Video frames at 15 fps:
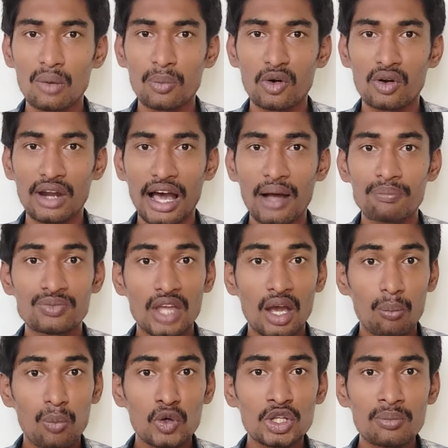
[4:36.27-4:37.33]
சொல்ல போகணுன்னா
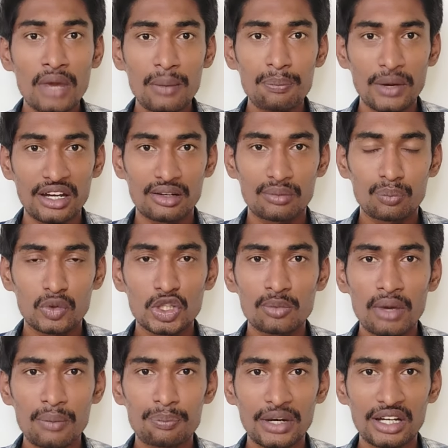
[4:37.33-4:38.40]
புதுமை பெண்
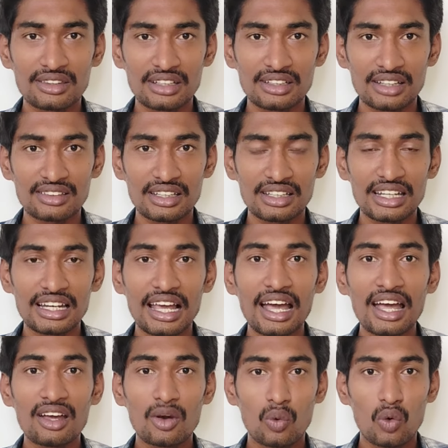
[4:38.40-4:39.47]
புதுமை பெண் திட்டத்தின்
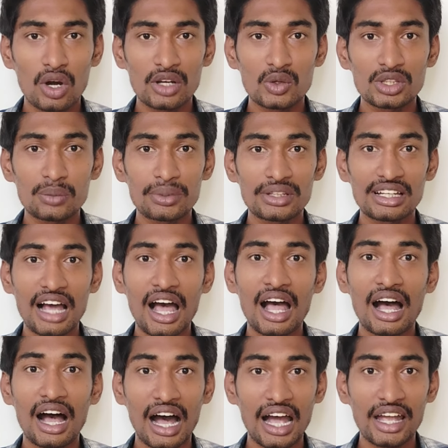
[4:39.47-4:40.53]
கீழே உங்களுக்கு வந்து பாத்தீங்கன்னா
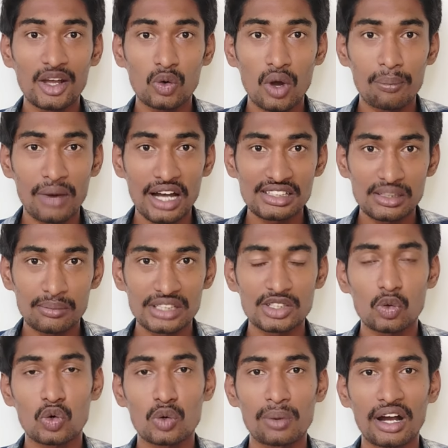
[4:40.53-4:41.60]
ஆயிரம் ரூபாய் மாசம்
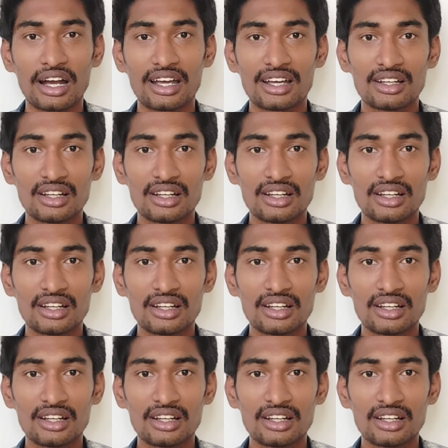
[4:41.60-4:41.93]
மாசம் கொடுப்பாங்க